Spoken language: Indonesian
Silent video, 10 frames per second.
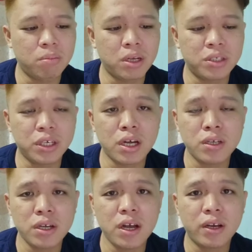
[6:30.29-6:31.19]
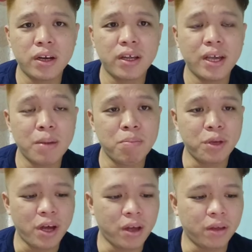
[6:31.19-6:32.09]
majikannya adalah
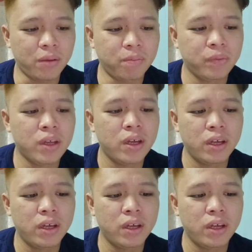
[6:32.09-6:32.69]
MBI.